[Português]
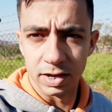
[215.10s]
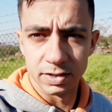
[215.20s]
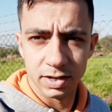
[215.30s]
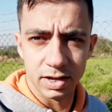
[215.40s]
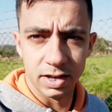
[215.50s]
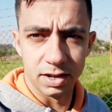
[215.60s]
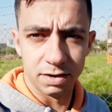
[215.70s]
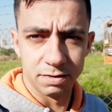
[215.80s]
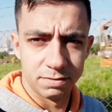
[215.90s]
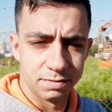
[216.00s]
É isso aí, galera.
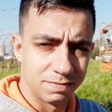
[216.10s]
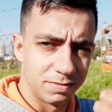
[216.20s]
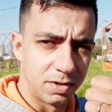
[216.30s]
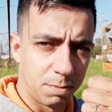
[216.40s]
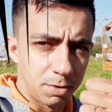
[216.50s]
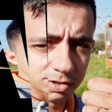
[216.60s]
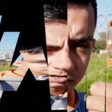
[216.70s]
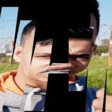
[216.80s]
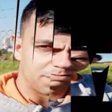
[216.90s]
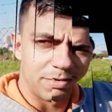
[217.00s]
Dá uma
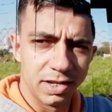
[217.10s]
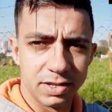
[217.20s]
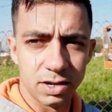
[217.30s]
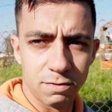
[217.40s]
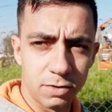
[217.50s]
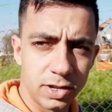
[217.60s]
pausada aqui, beleza? Já aí.